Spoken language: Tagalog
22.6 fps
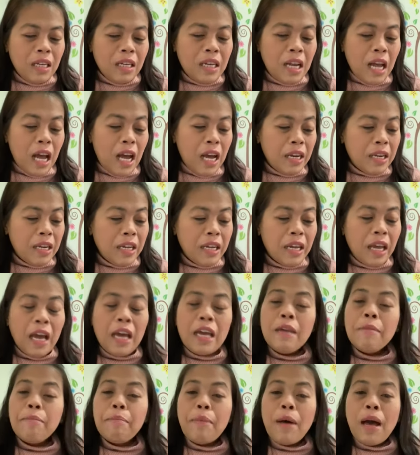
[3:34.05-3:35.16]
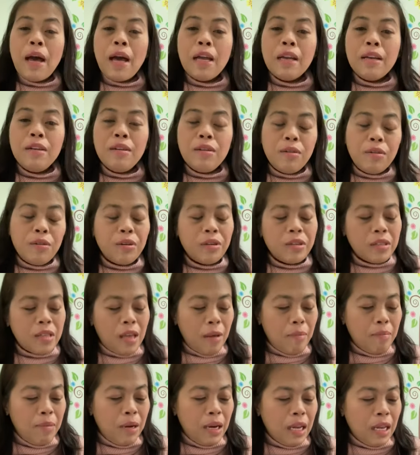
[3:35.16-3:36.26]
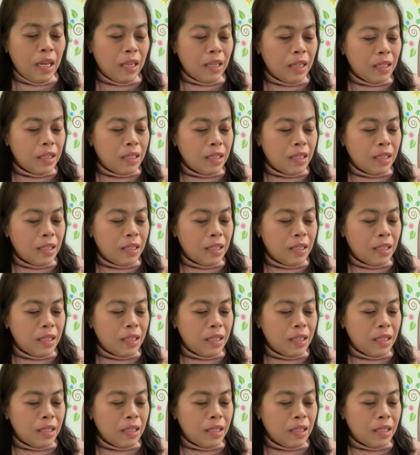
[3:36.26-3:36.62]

Naanay iPad or tablet.